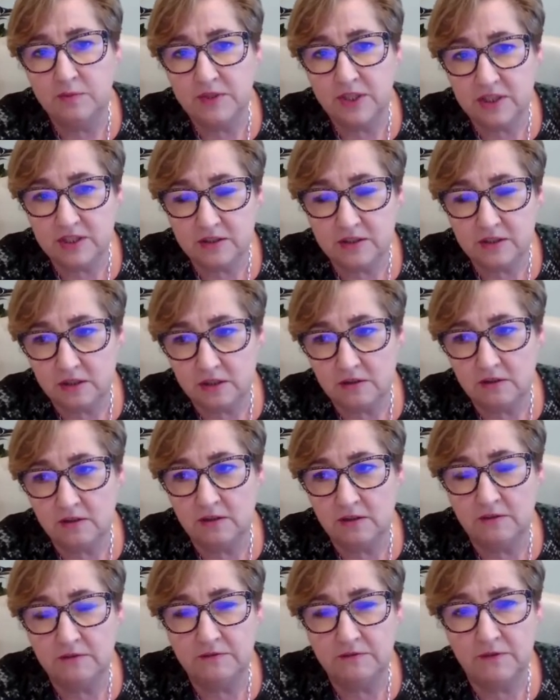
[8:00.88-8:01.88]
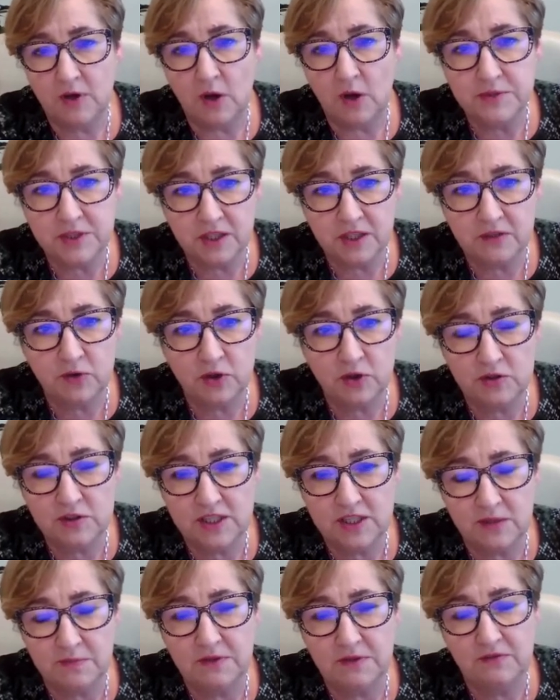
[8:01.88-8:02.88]
też y,
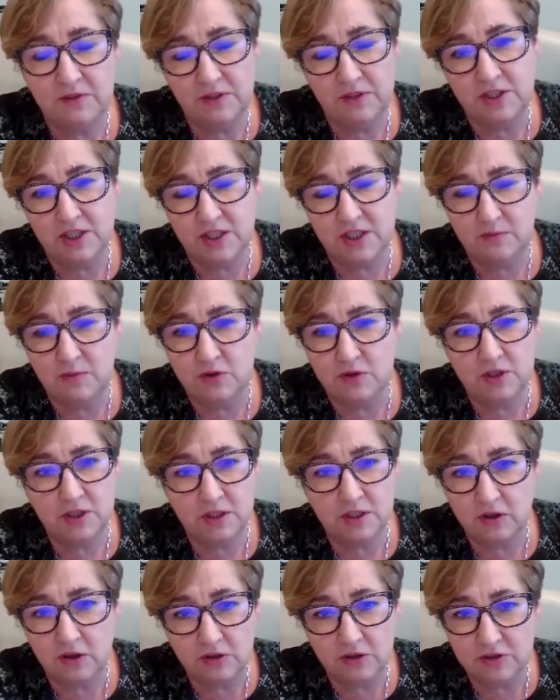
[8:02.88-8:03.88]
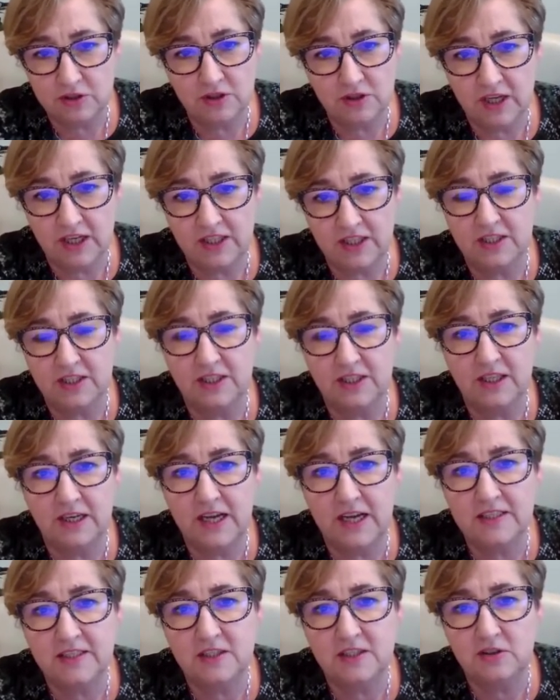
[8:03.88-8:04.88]
obserwując siebie widzi, że może dochodzić do jakichś
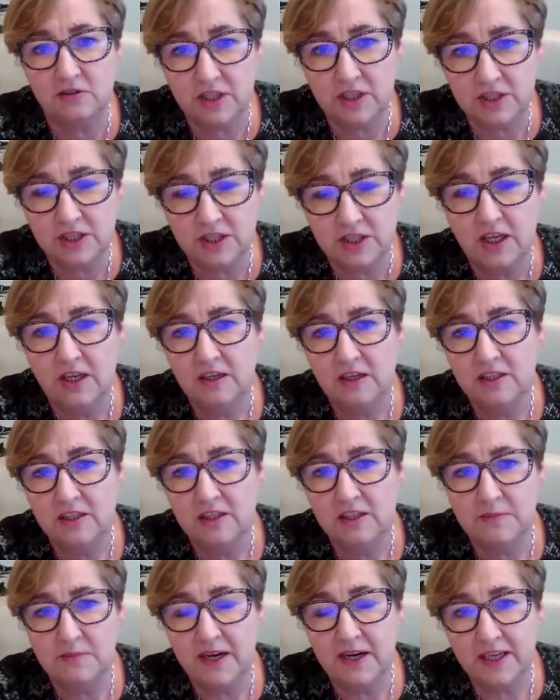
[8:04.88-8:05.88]
interakcji, to też trzeba